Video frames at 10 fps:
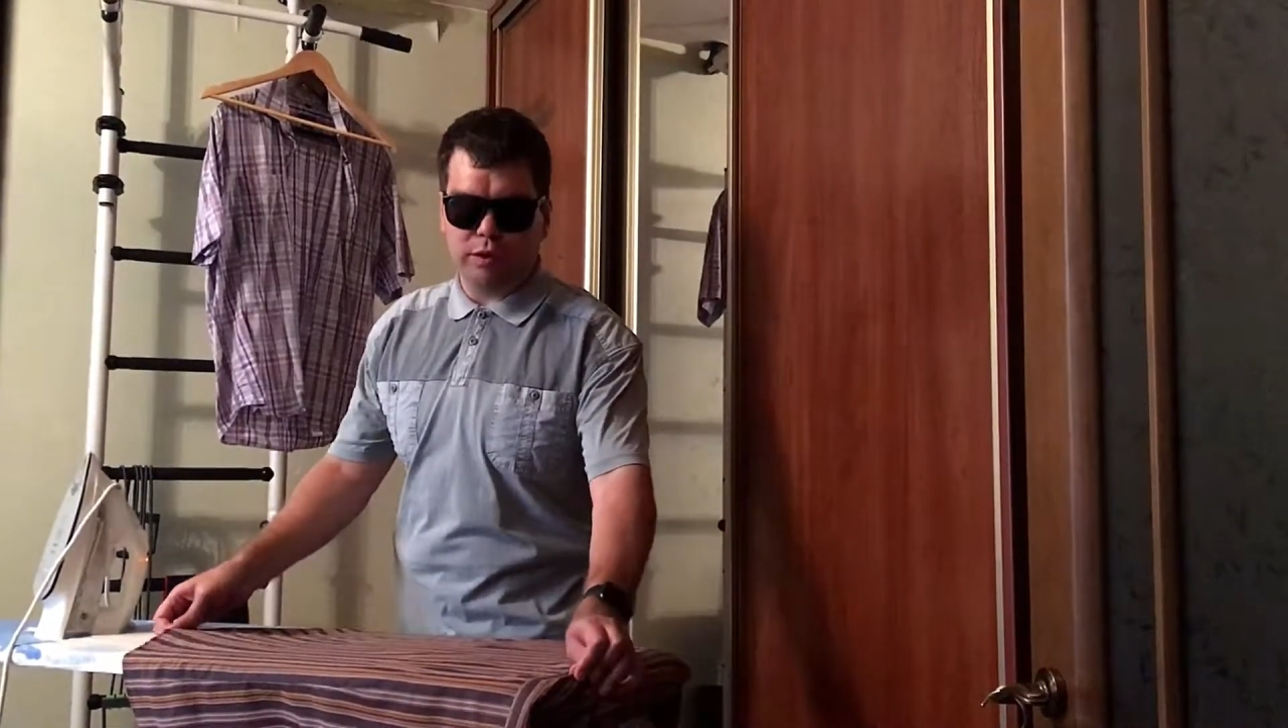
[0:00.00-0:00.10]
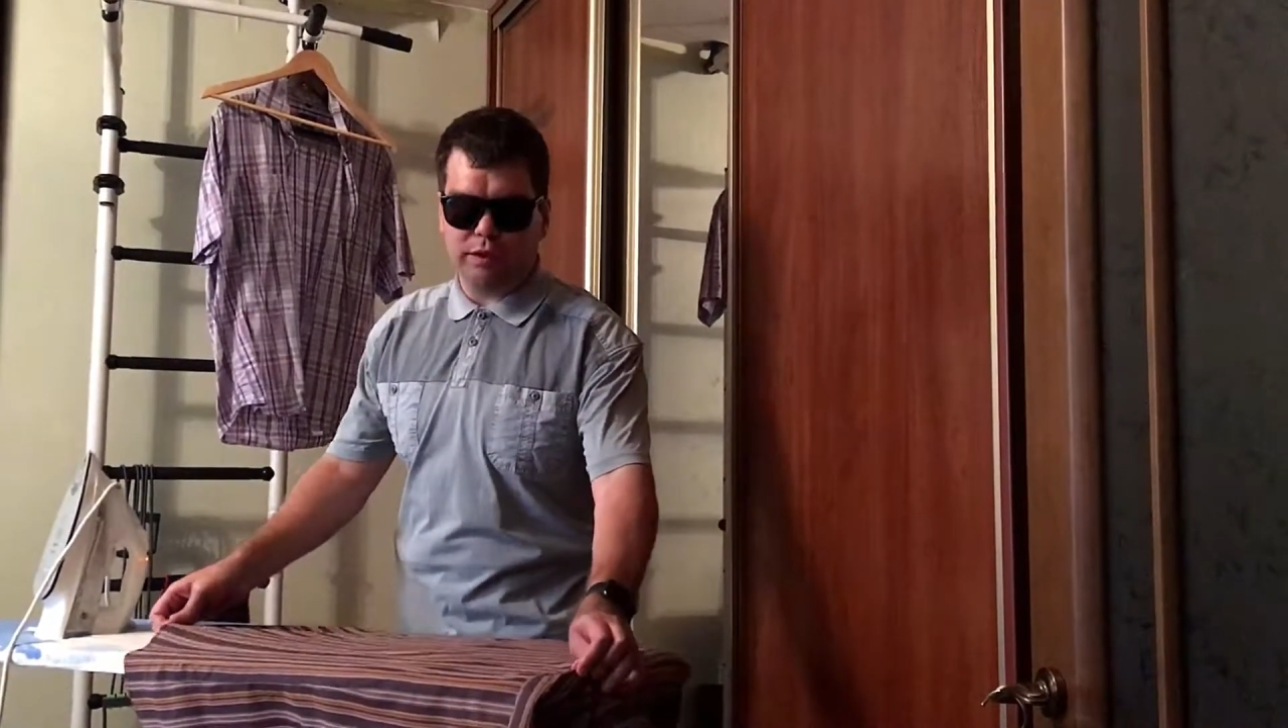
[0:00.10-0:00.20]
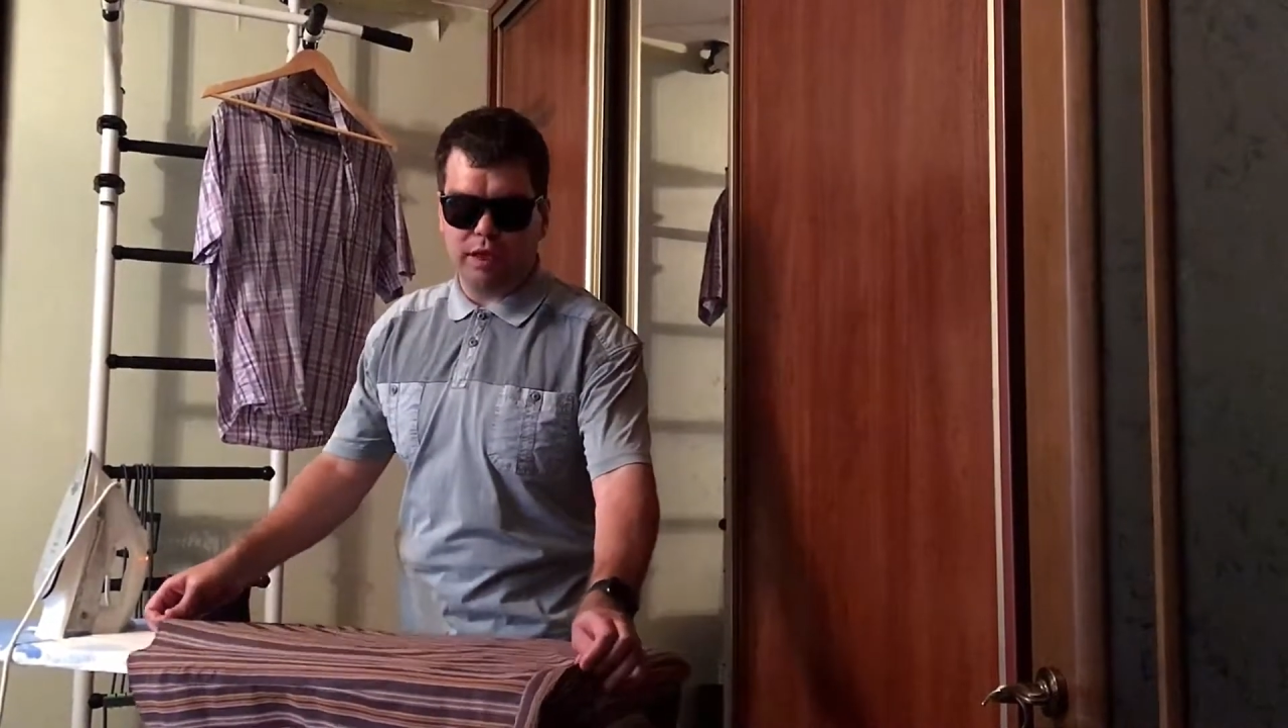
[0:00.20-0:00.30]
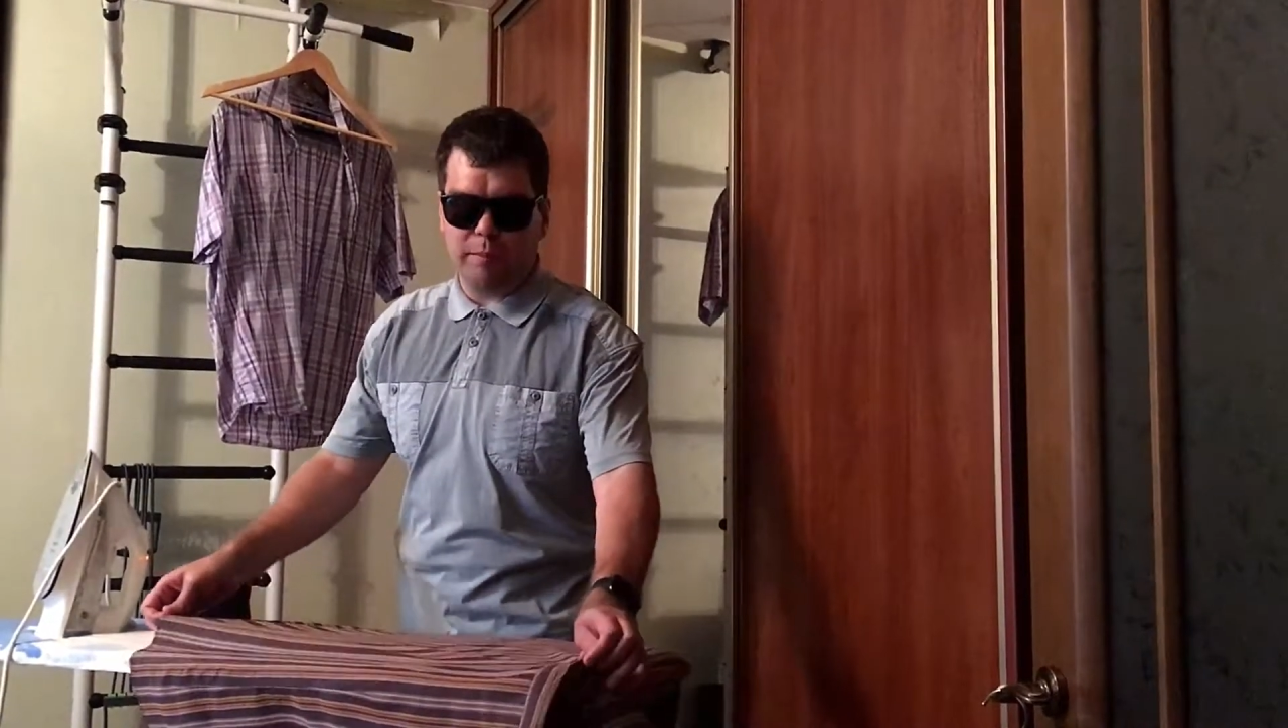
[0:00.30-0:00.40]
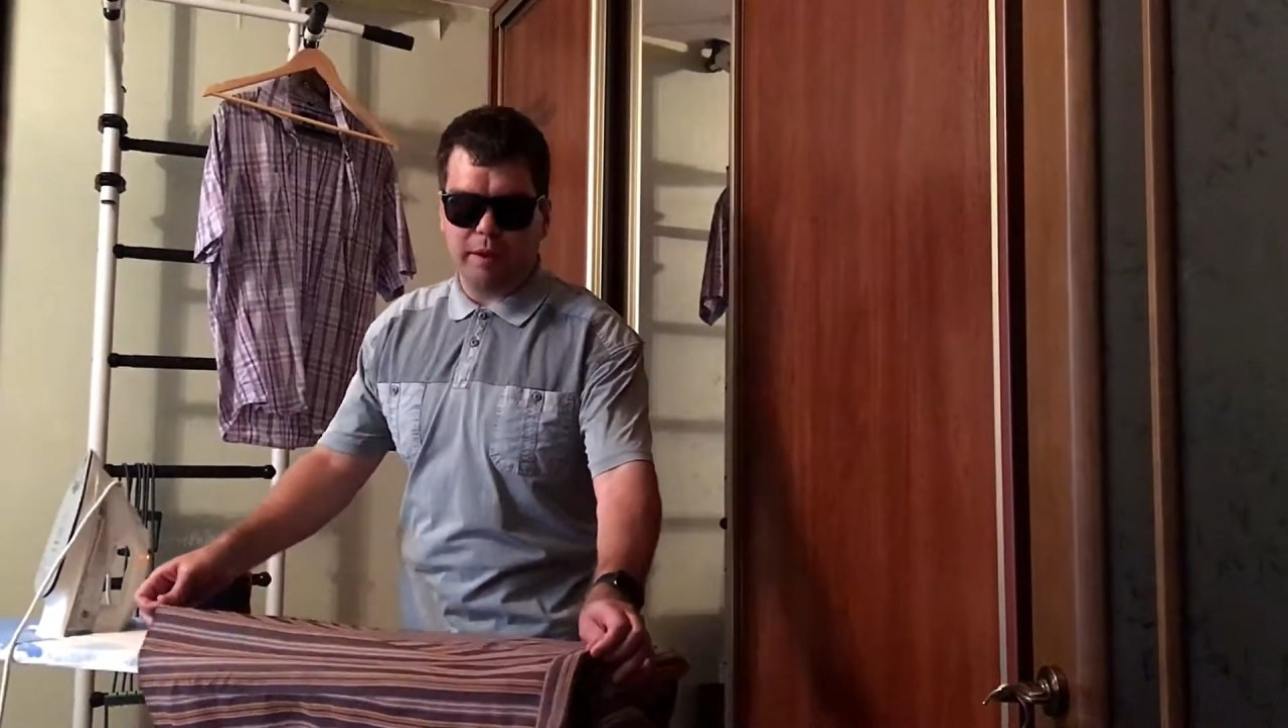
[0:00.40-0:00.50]

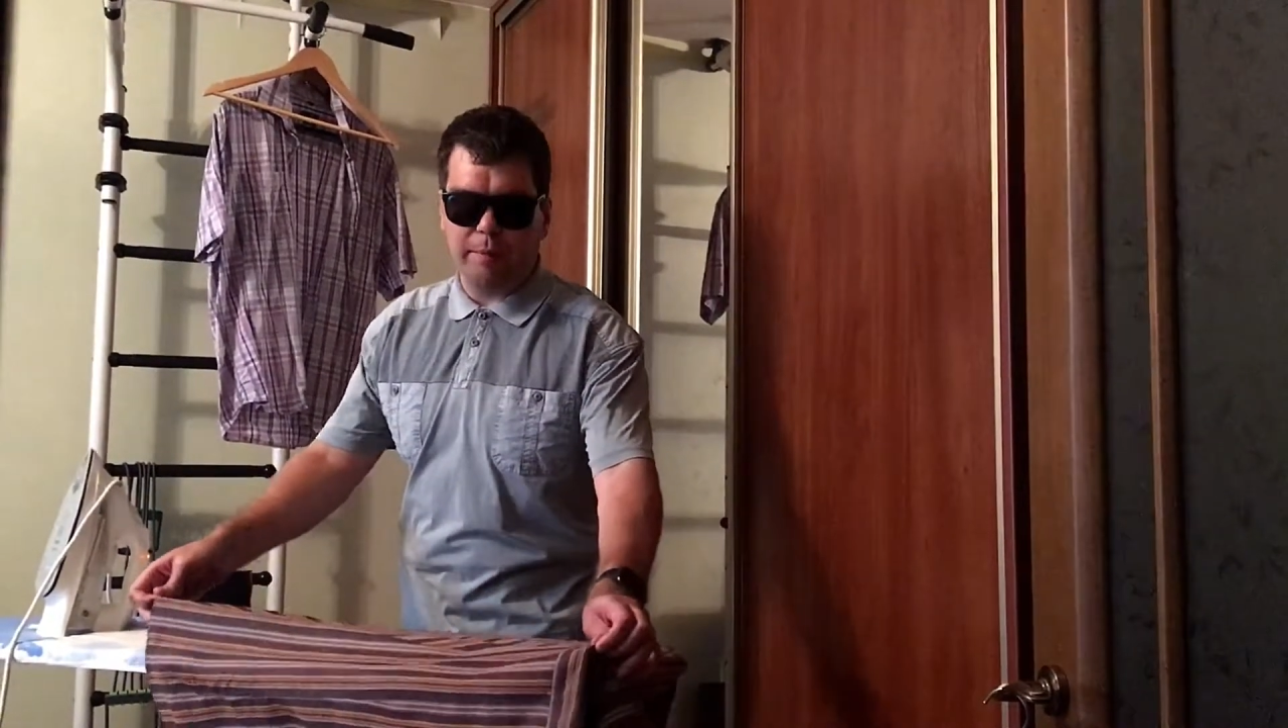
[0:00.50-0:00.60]
теме.